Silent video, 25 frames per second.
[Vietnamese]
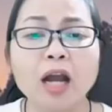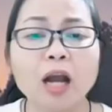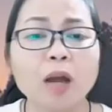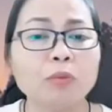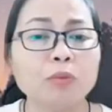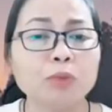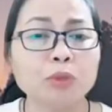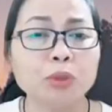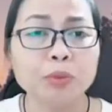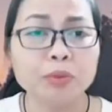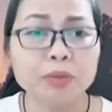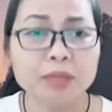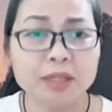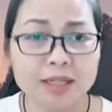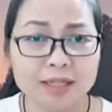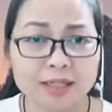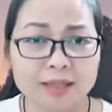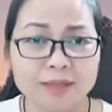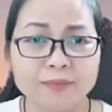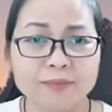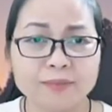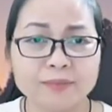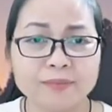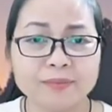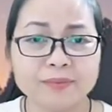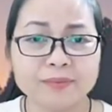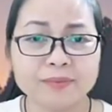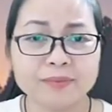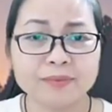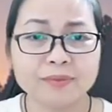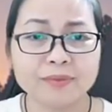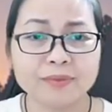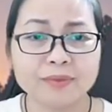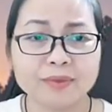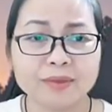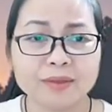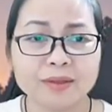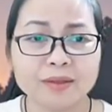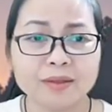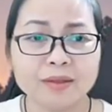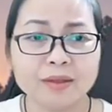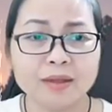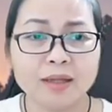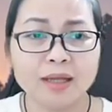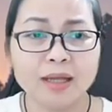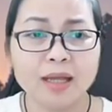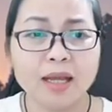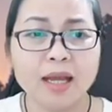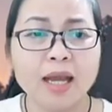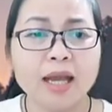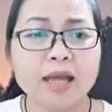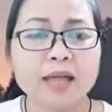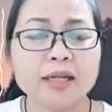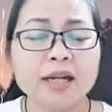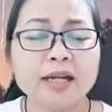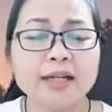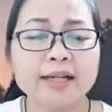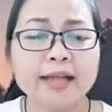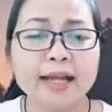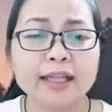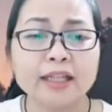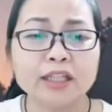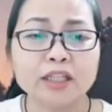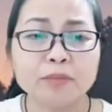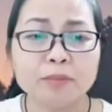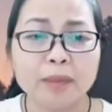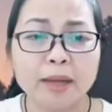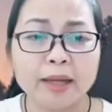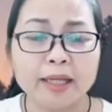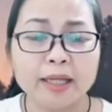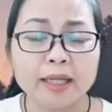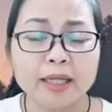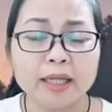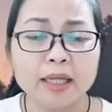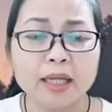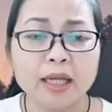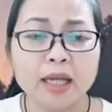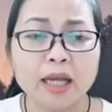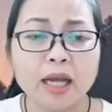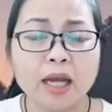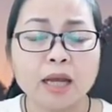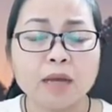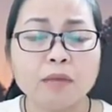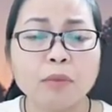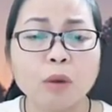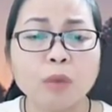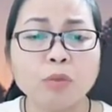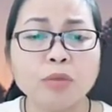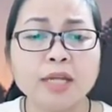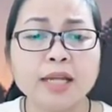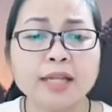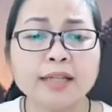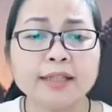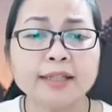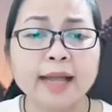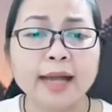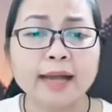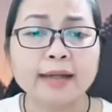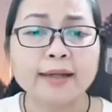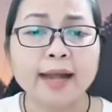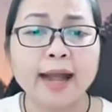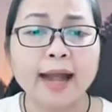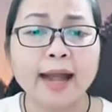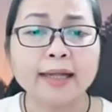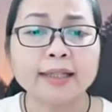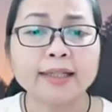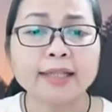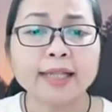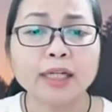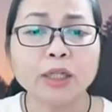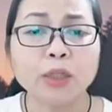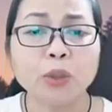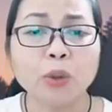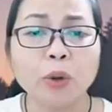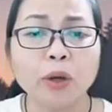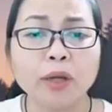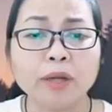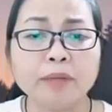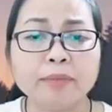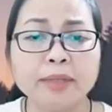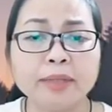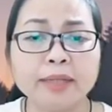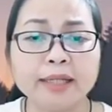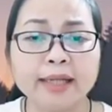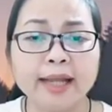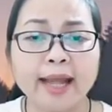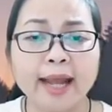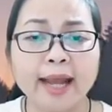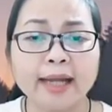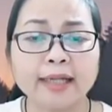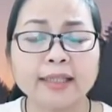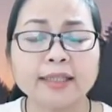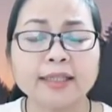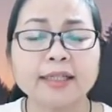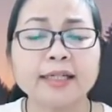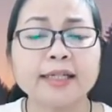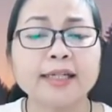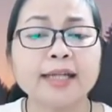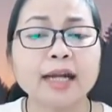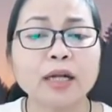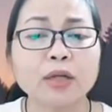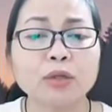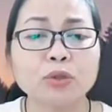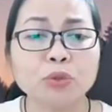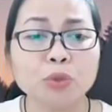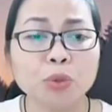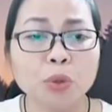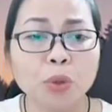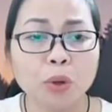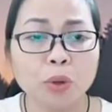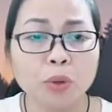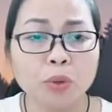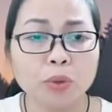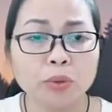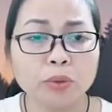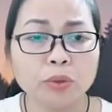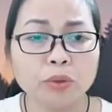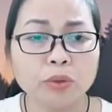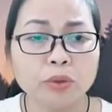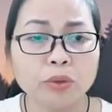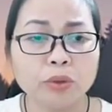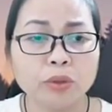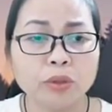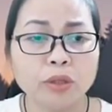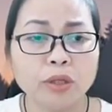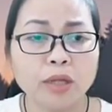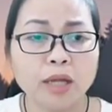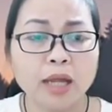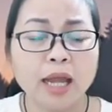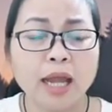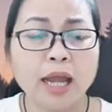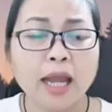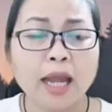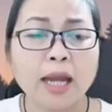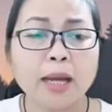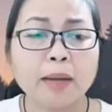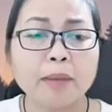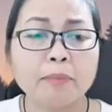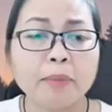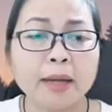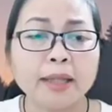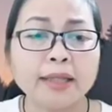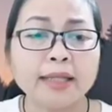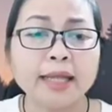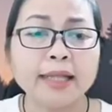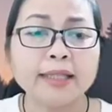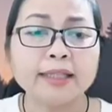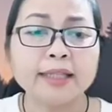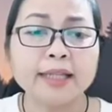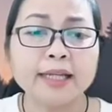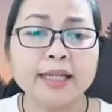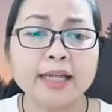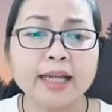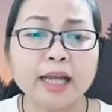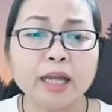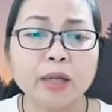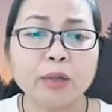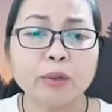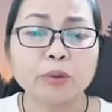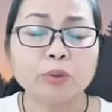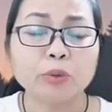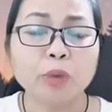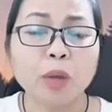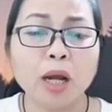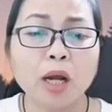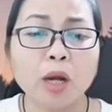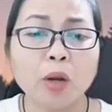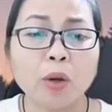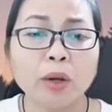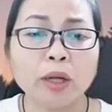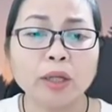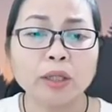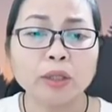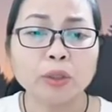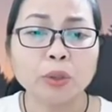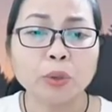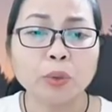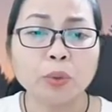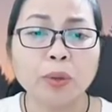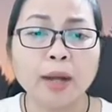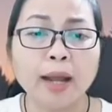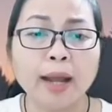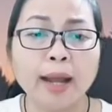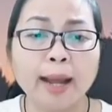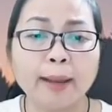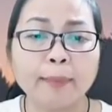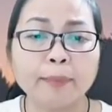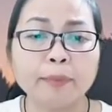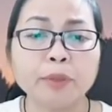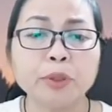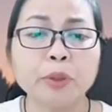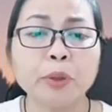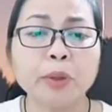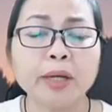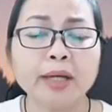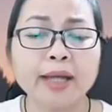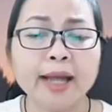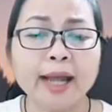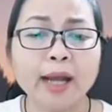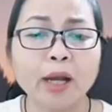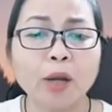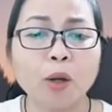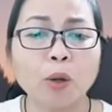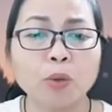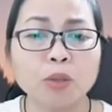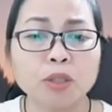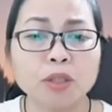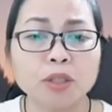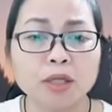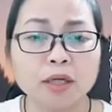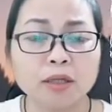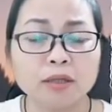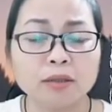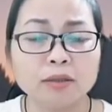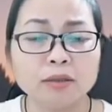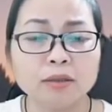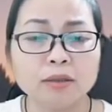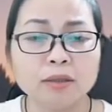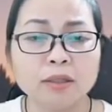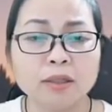không nhúc nhích. Đến ngày thứ bảy, bỗng nhiên tảng đá tách khỏi miệng hang lăn xuống hố. Bảy thầy tỳ kheo thoát khỏi tù hãm đối khát khổ sở,